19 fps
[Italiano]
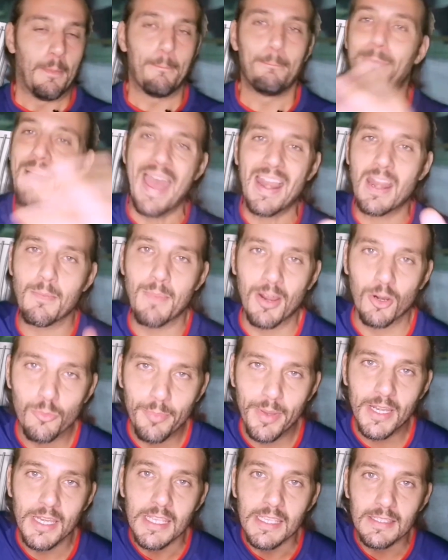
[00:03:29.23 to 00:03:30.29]
bene ma
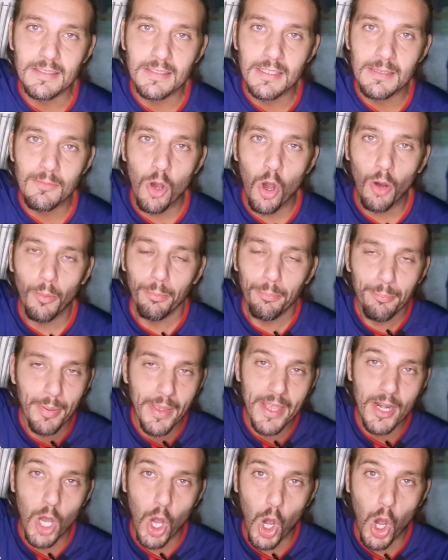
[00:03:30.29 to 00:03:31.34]
non benissimo,
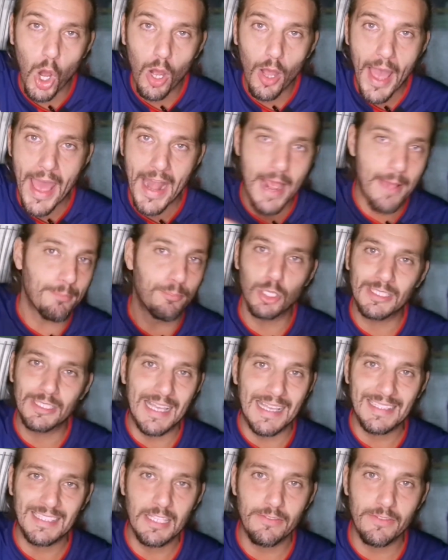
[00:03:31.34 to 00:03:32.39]
però era
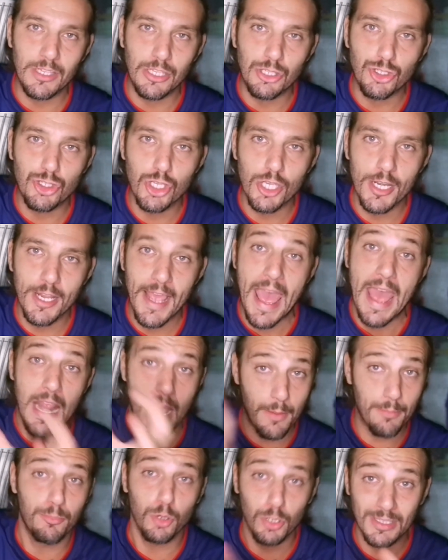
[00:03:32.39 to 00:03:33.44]
importante vincere,
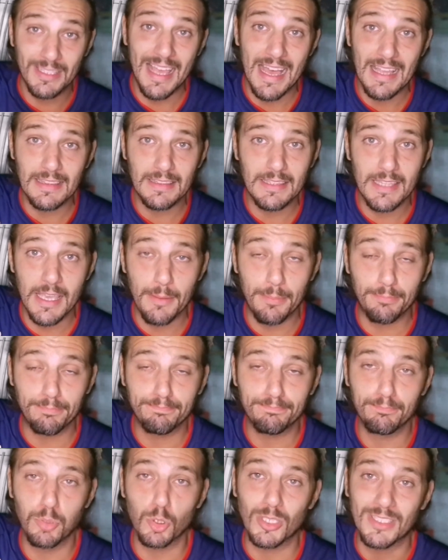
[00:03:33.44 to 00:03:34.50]
era importante
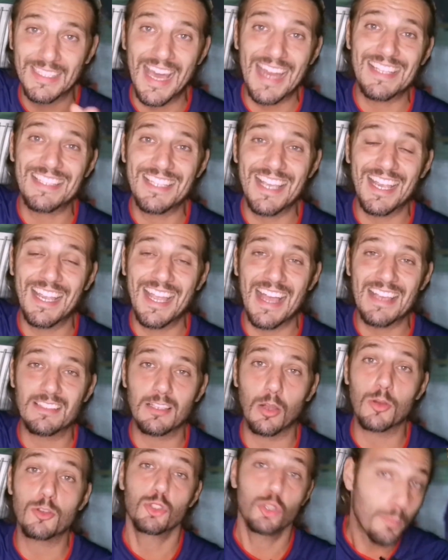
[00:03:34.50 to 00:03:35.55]
portarsi a
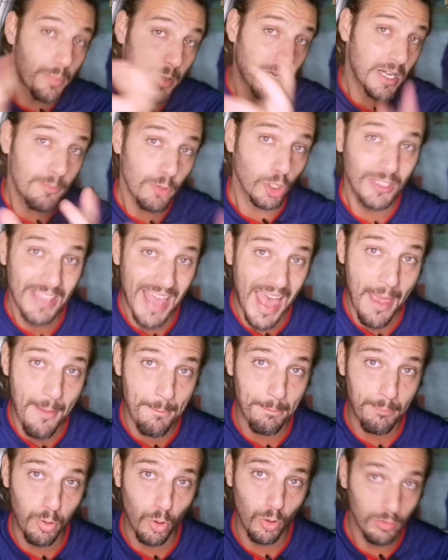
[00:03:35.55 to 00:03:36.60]
casa questo primo
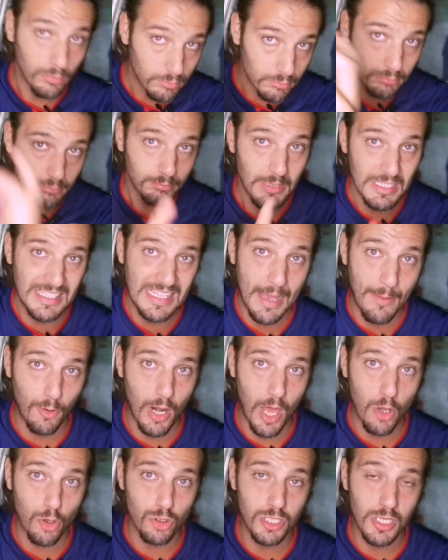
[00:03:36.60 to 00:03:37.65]
tempo
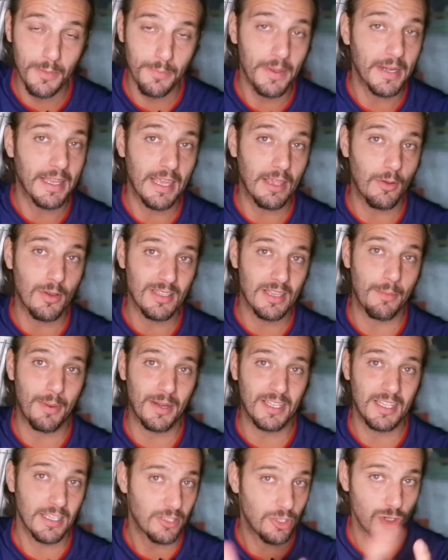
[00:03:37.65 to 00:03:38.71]
mettiamola così perché questa
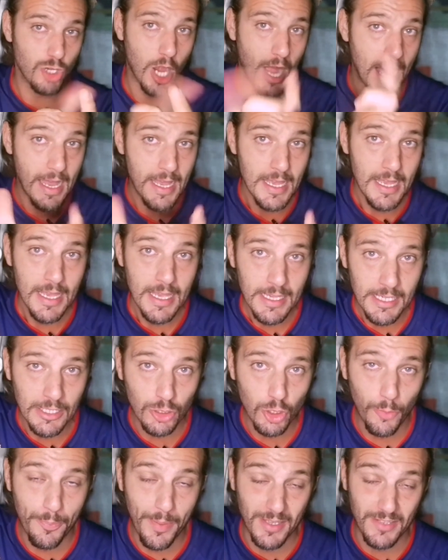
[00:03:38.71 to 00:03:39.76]
partita si gioca
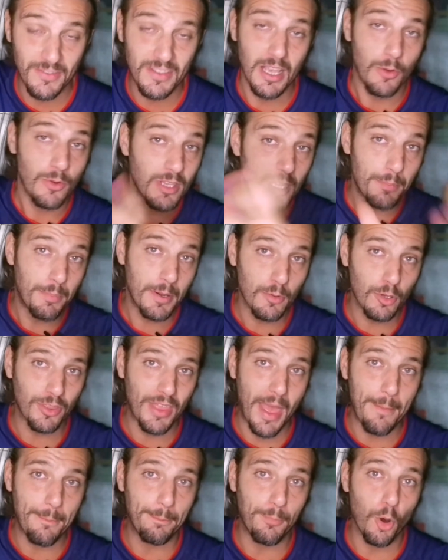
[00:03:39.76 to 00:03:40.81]
in doppia sfida, quindi il primo
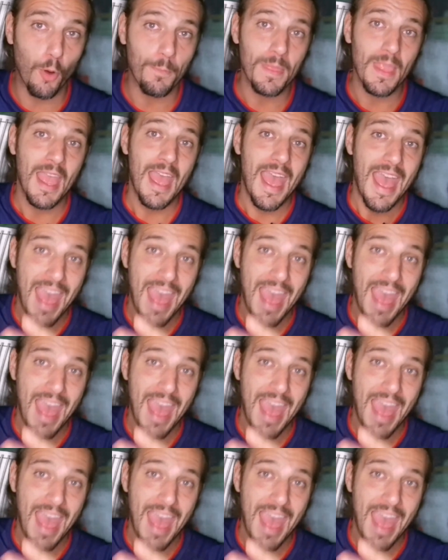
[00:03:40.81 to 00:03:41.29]
tempo